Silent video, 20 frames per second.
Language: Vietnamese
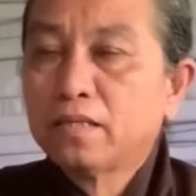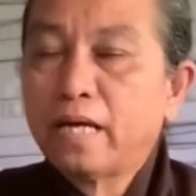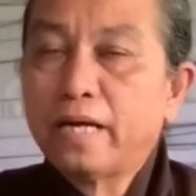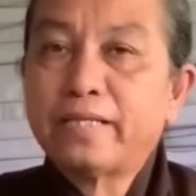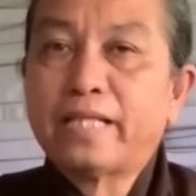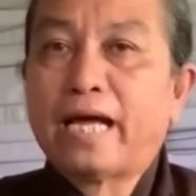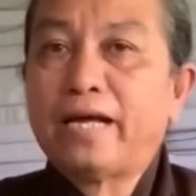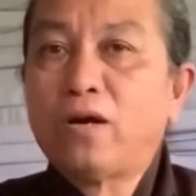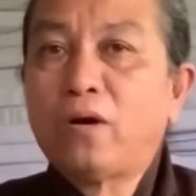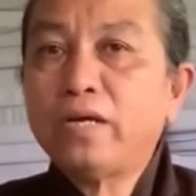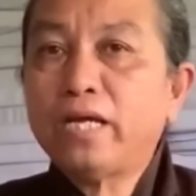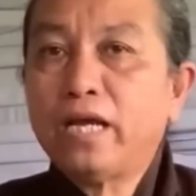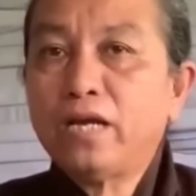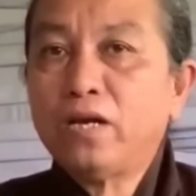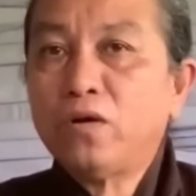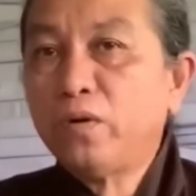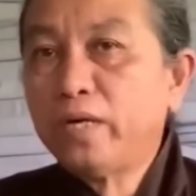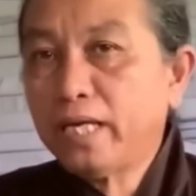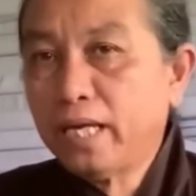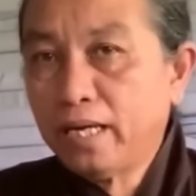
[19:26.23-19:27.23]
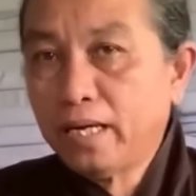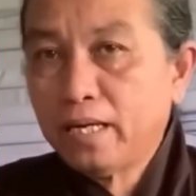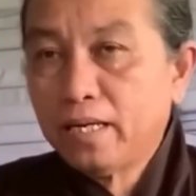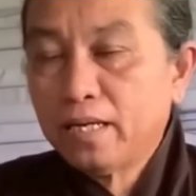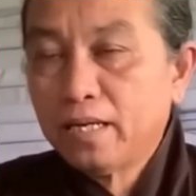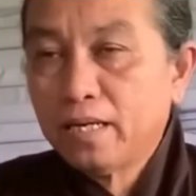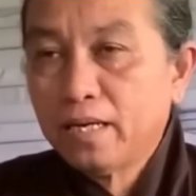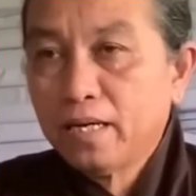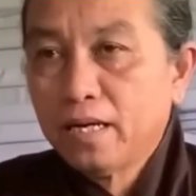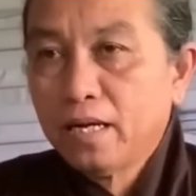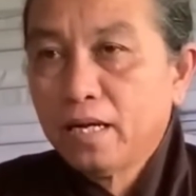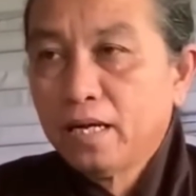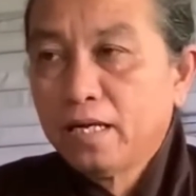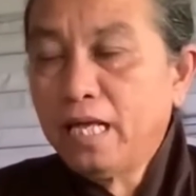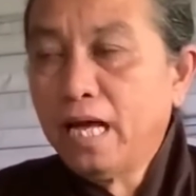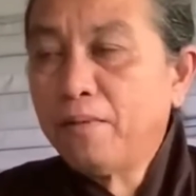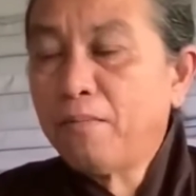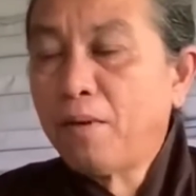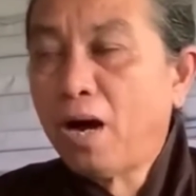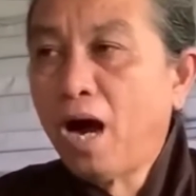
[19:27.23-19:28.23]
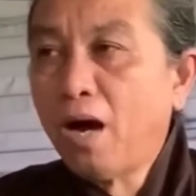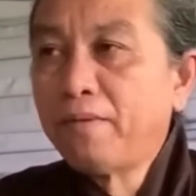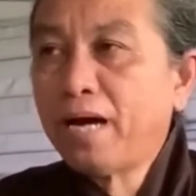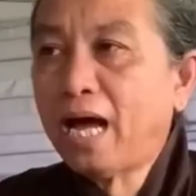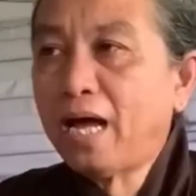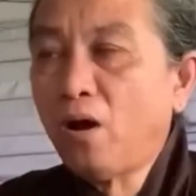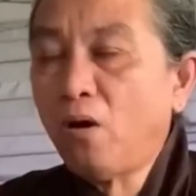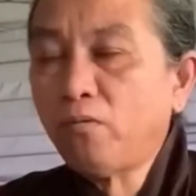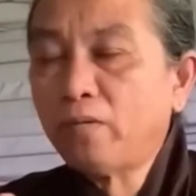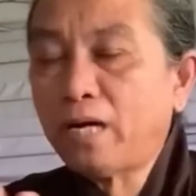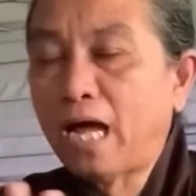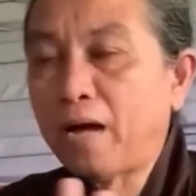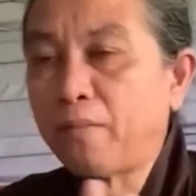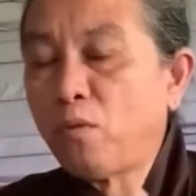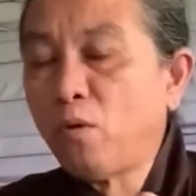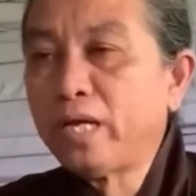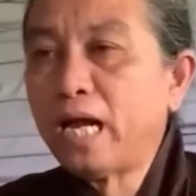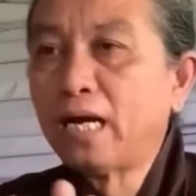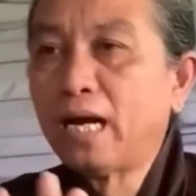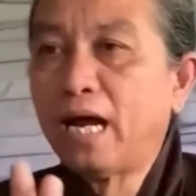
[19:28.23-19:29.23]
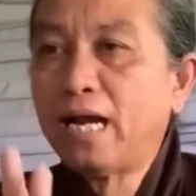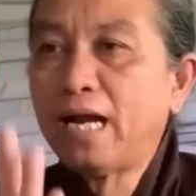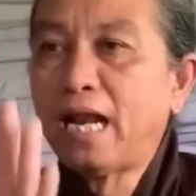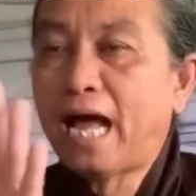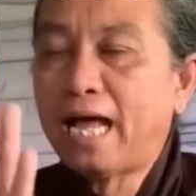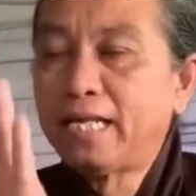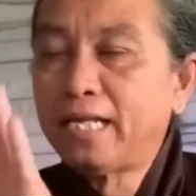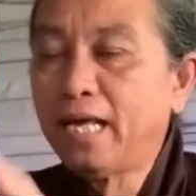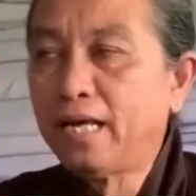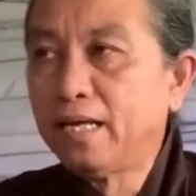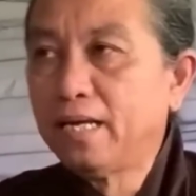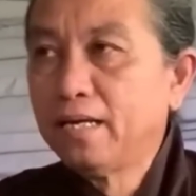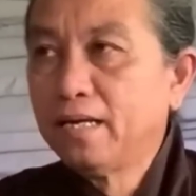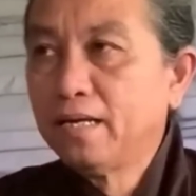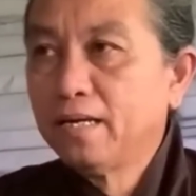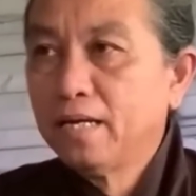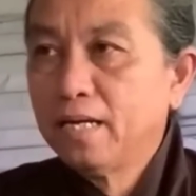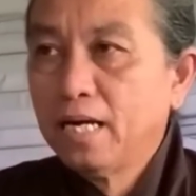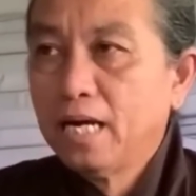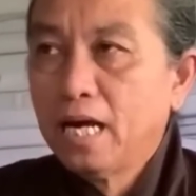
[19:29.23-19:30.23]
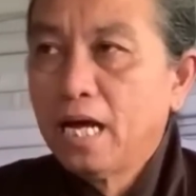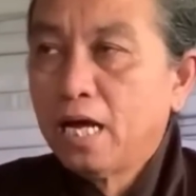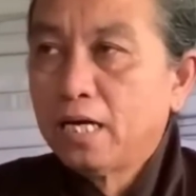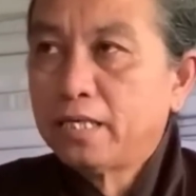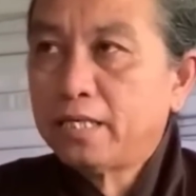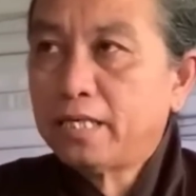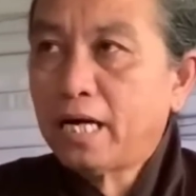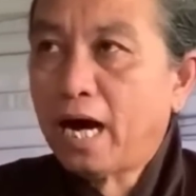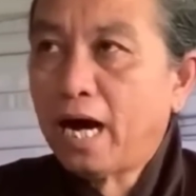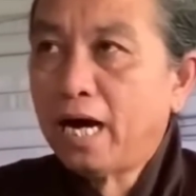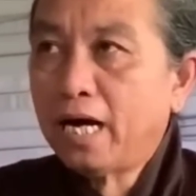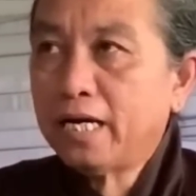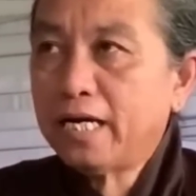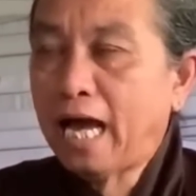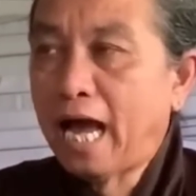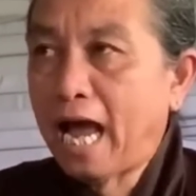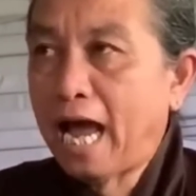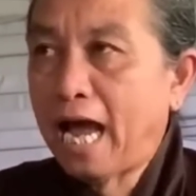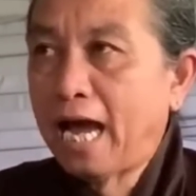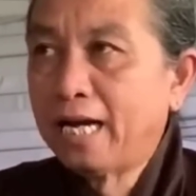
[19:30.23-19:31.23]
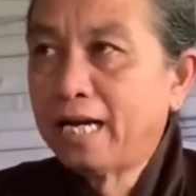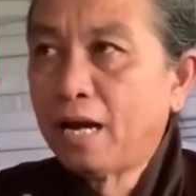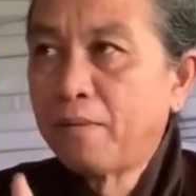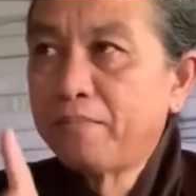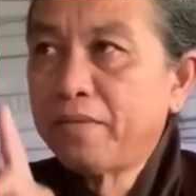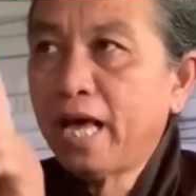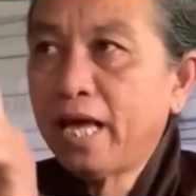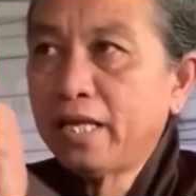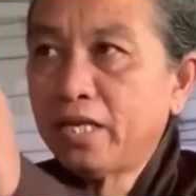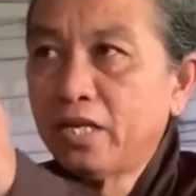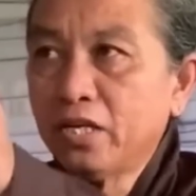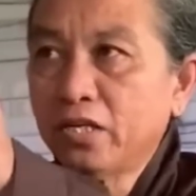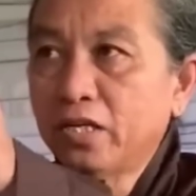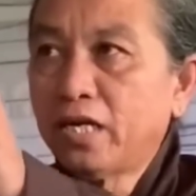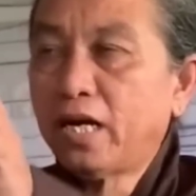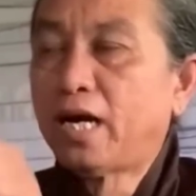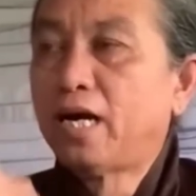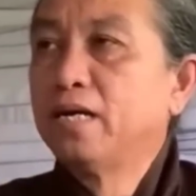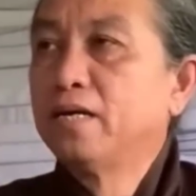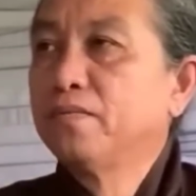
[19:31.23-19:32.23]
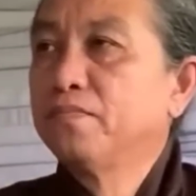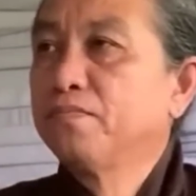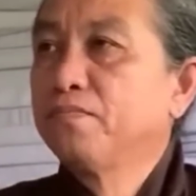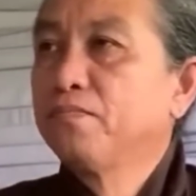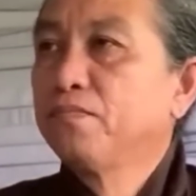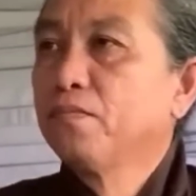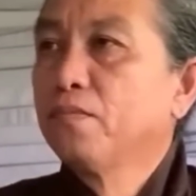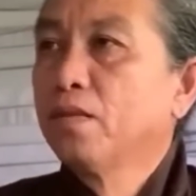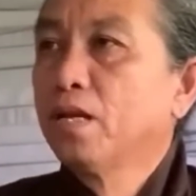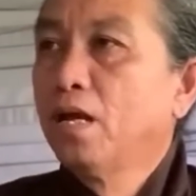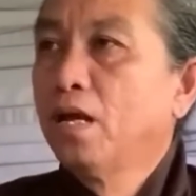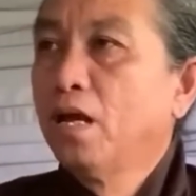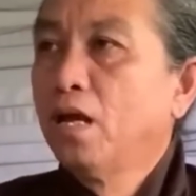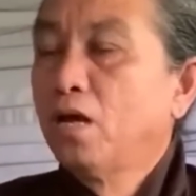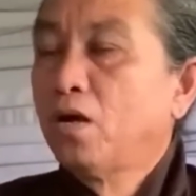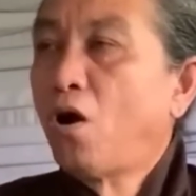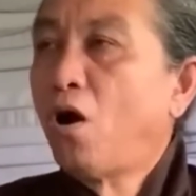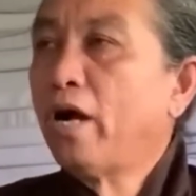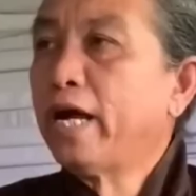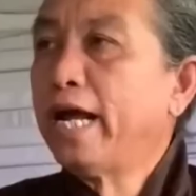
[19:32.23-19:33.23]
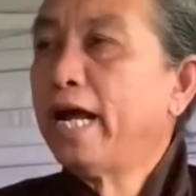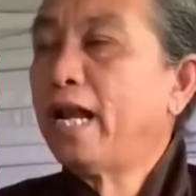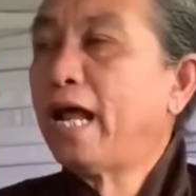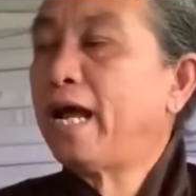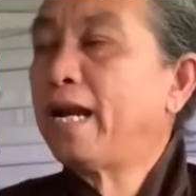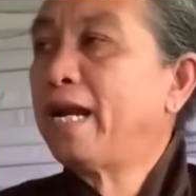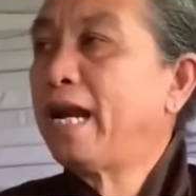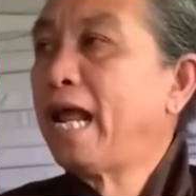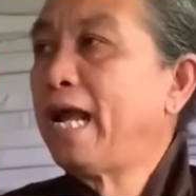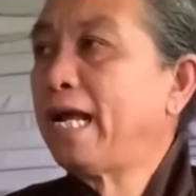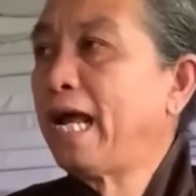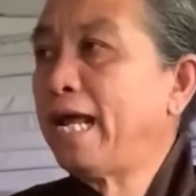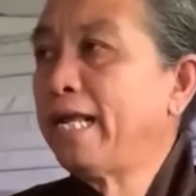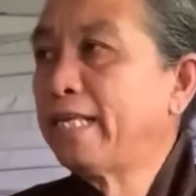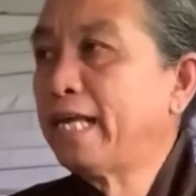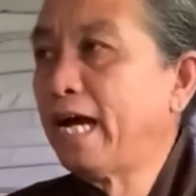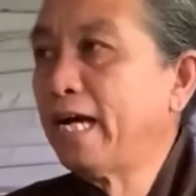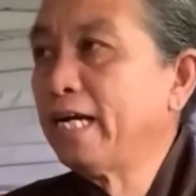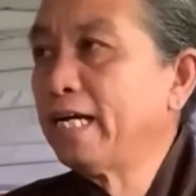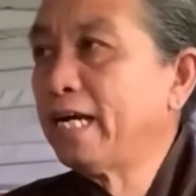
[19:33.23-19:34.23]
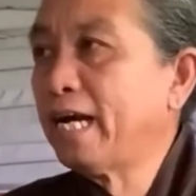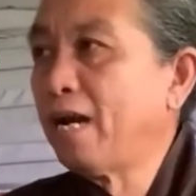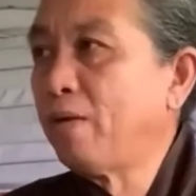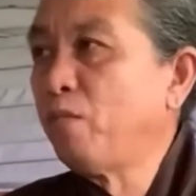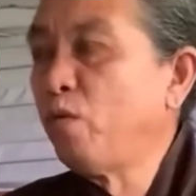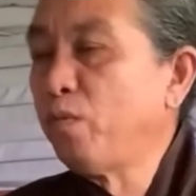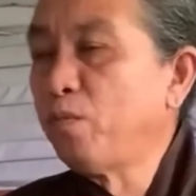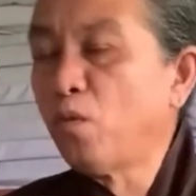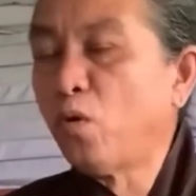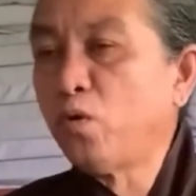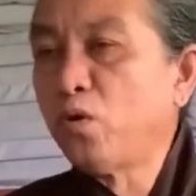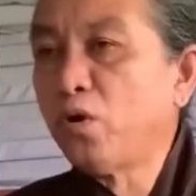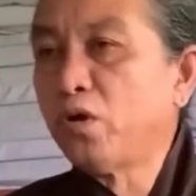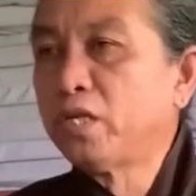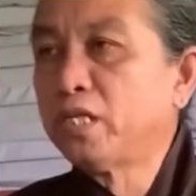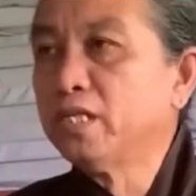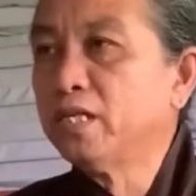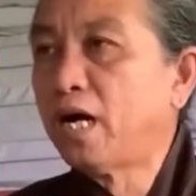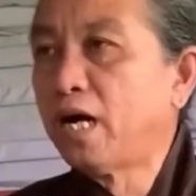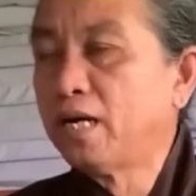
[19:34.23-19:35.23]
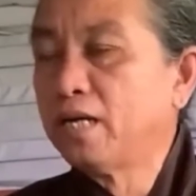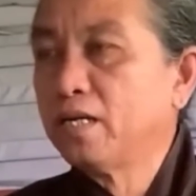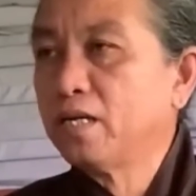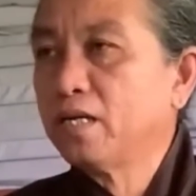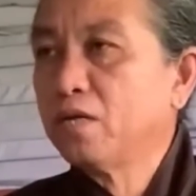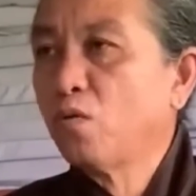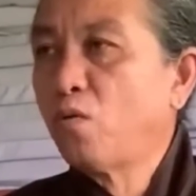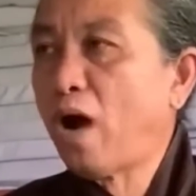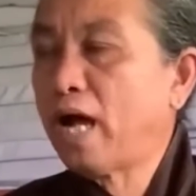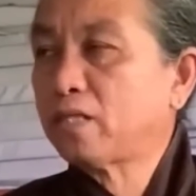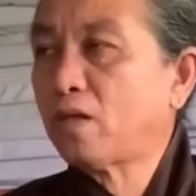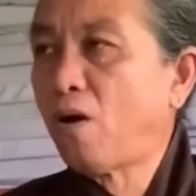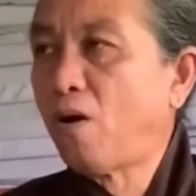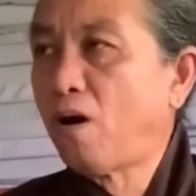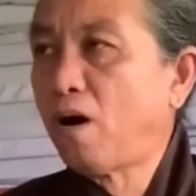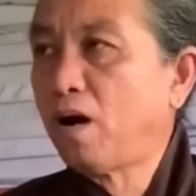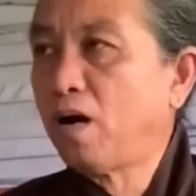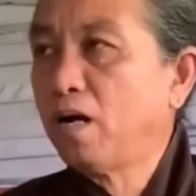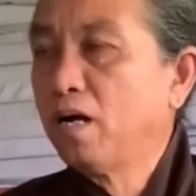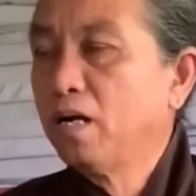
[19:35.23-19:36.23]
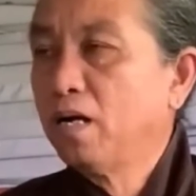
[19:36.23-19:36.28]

thì thầy nói vậy đó quý vị nhưng mà hôm nay út đàm muốn nhắc lại là cái gì trời hạ năm dây chưa có nghĩa là nay ngay chân cái năm quý mùi nó chưa hoàn toàn